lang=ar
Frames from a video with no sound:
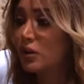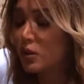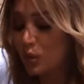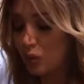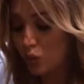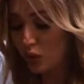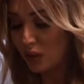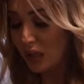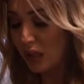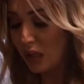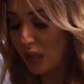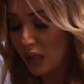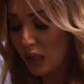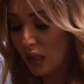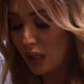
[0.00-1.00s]
سوريا
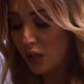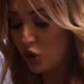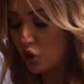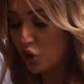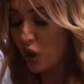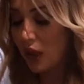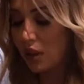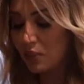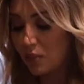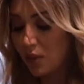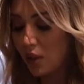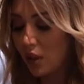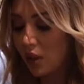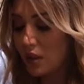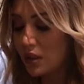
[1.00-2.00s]
الشعب
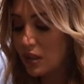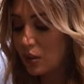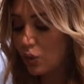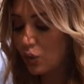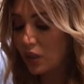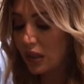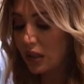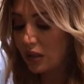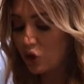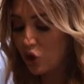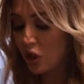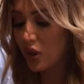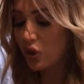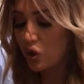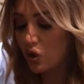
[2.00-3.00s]
سوريا
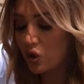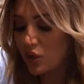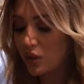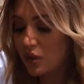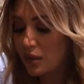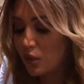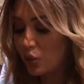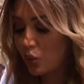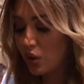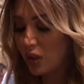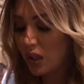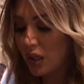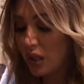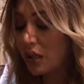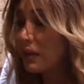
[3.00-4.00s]
الجيش
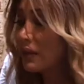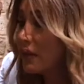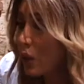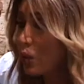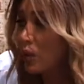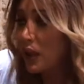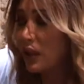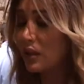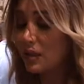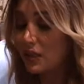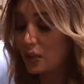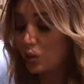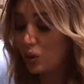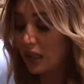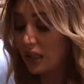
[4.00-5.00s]
سوريا الدولة
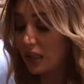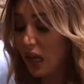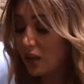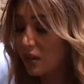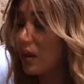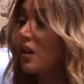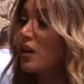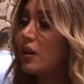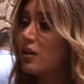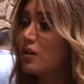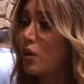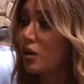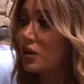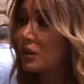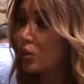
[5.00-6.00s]
سوريا الحضارة
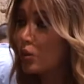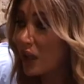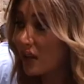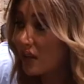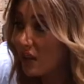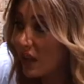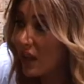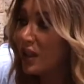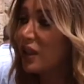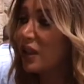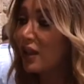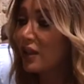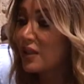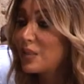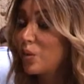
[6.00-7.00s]
سوريا
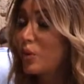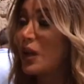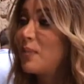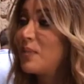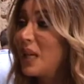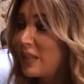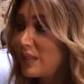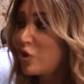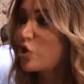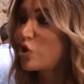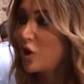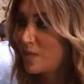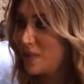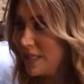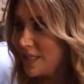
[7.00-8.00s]
التاريخ سوريا بلاد
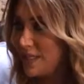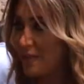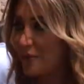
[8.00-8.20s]
الشمس